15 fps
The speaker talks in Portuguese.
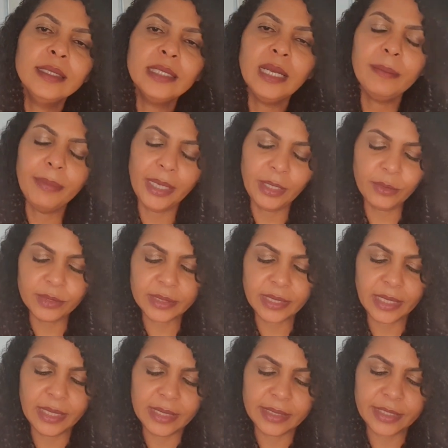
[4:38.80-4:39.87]
Também
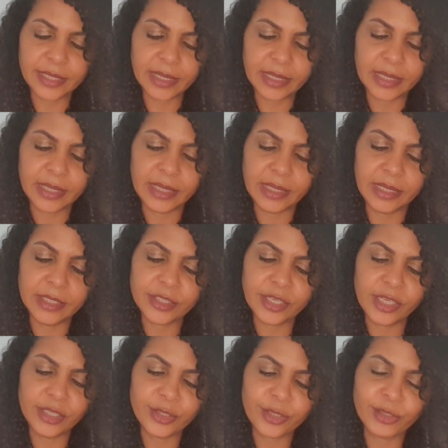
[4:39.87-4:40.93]
usei este aqui,
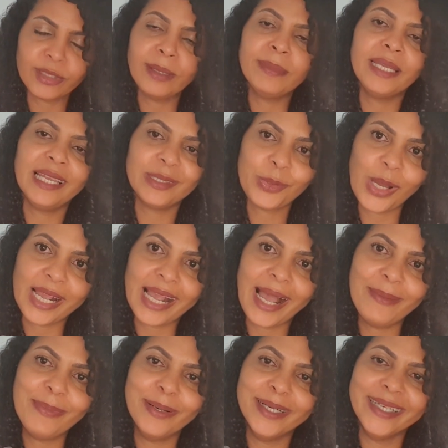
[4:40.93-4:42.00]
gente, que também já tô
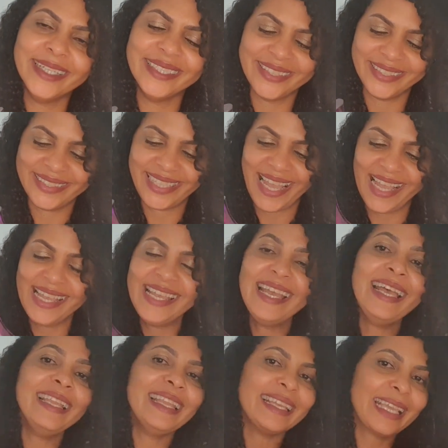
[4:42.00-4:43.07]
acabando, tá?
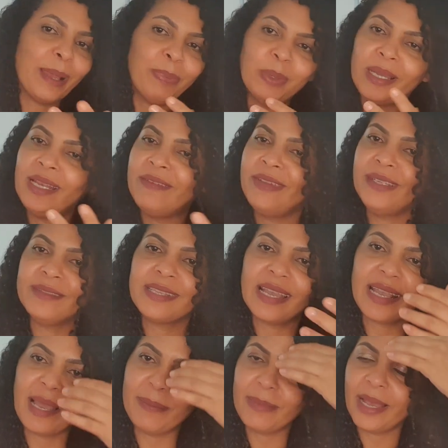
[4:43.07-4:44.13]
Daqui a pouco ele vem nos
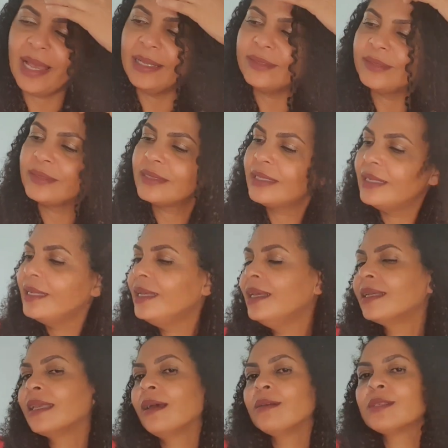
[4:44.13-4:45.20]
acabados,
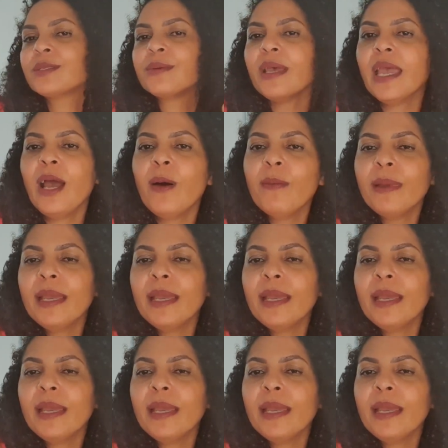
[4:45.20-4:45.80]
que é o Surreal